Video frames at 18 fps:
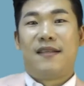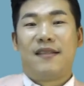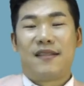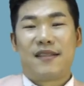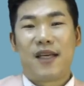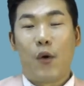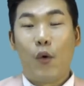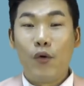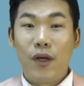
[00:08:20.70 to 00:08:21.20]

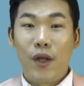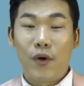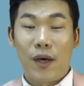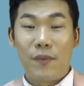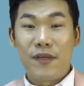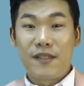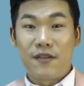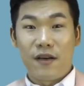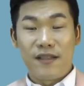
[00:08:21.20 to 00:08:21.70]
자 오늘 내용
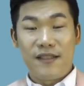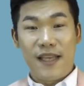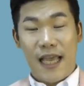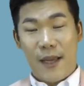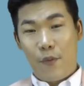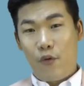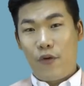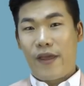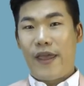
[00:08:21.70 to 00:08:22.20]
한번
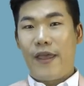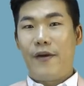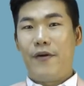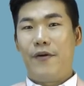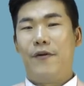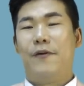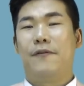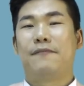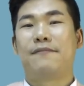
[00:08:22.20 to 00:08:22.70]
정리해
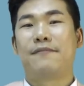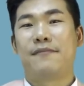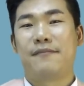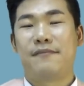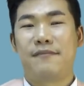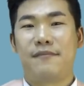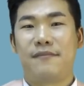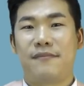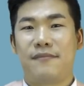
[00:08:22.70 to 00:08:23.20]
볼게요.
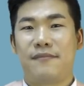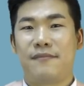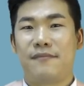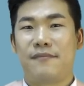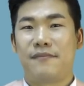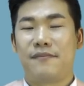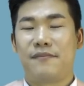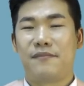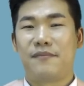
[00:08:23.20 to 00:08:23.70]

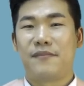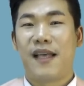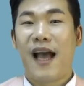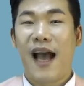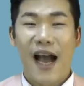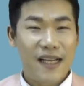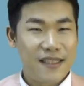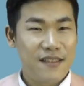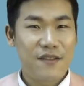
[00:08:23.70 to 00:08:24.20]
음,
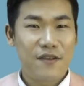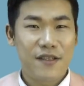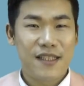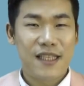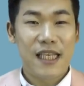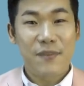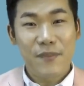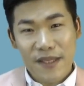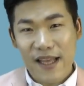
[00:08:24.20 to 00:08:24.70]
아는
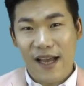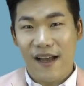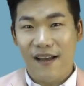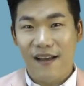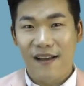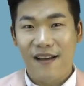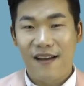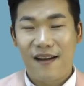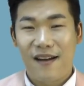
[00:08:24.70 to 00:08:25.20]
것이 힘이다
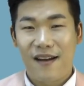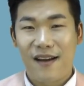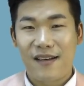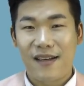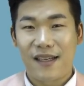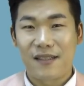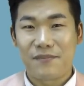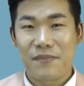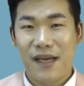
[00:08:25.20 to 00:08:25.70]

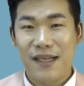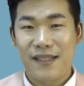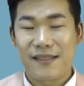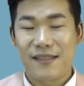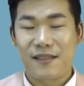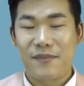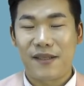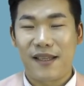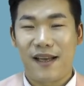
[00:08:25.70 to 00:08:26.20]
라는 말이
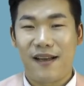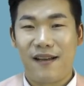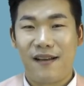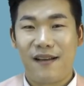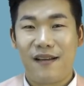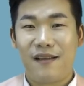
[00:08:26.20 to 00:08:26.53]
있습니다.